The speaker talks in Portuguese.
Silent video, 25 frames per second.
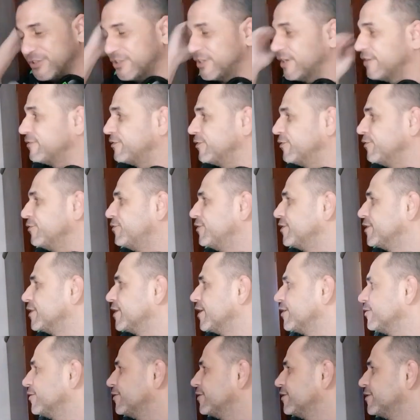Chefão
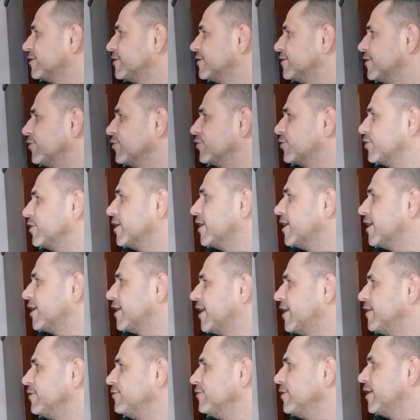final. Se eu não tô
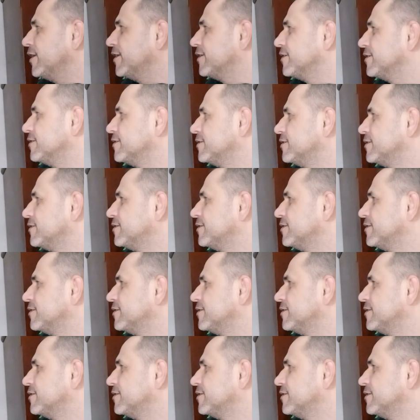enganado, é, né?